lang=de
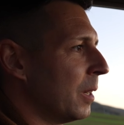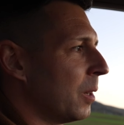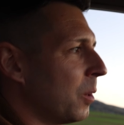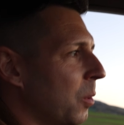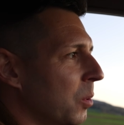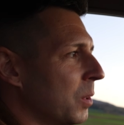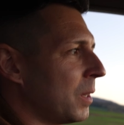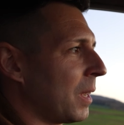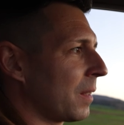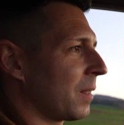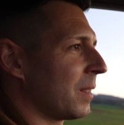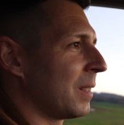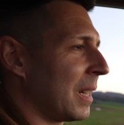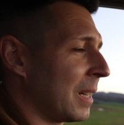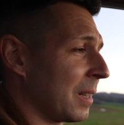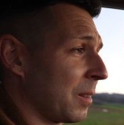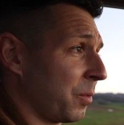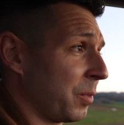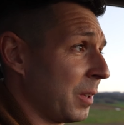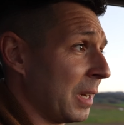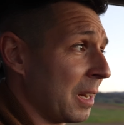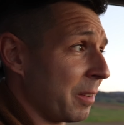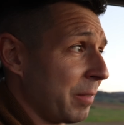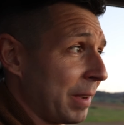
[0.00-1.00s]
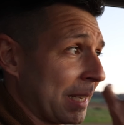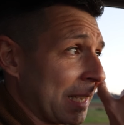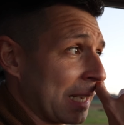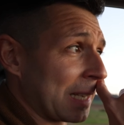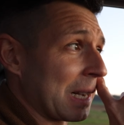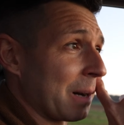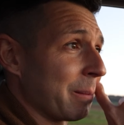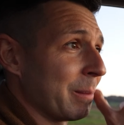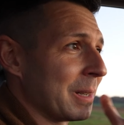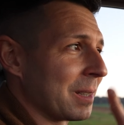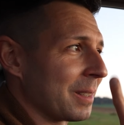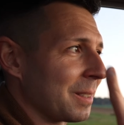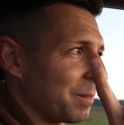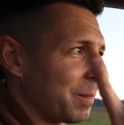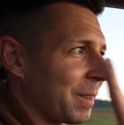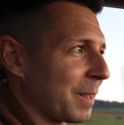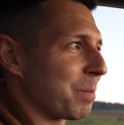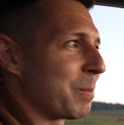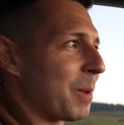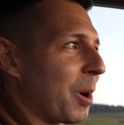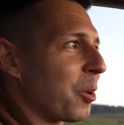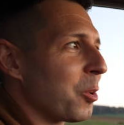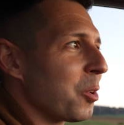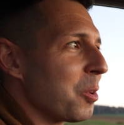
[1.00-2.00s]
Und da sind halt viele weggegammelt.
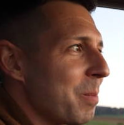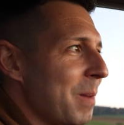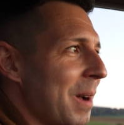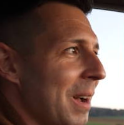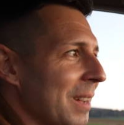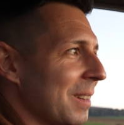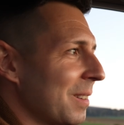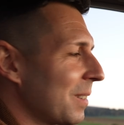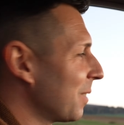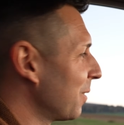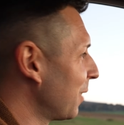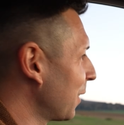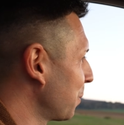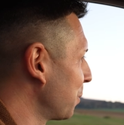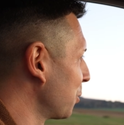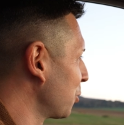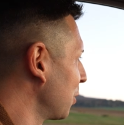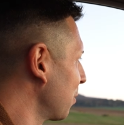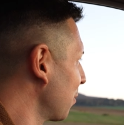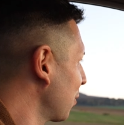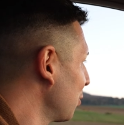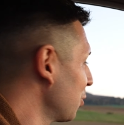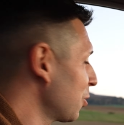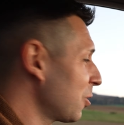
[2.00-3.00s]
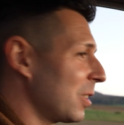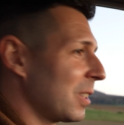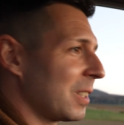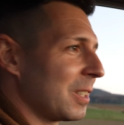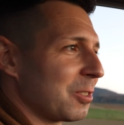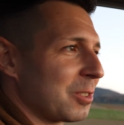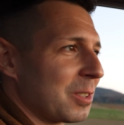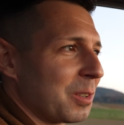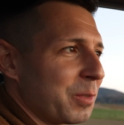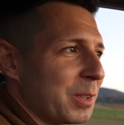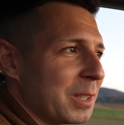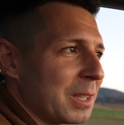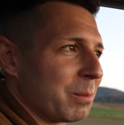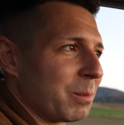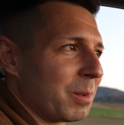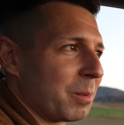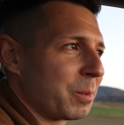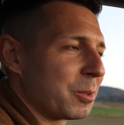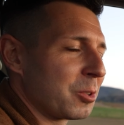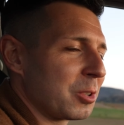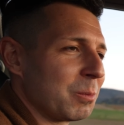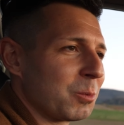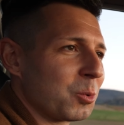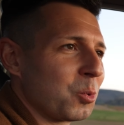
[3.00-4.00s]
Was wir auch noch machen, was bestimmt lustig ist, da finden wir
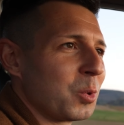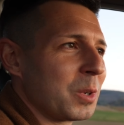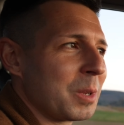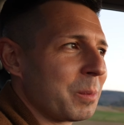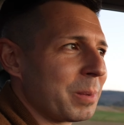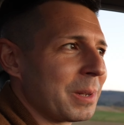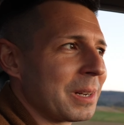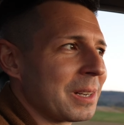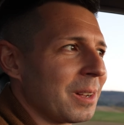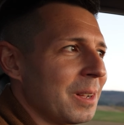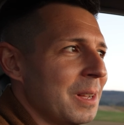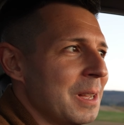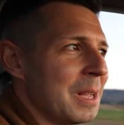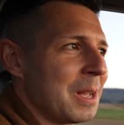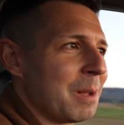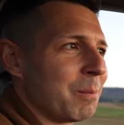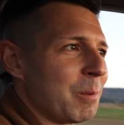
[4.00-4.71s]
bestimmt gute Bilder.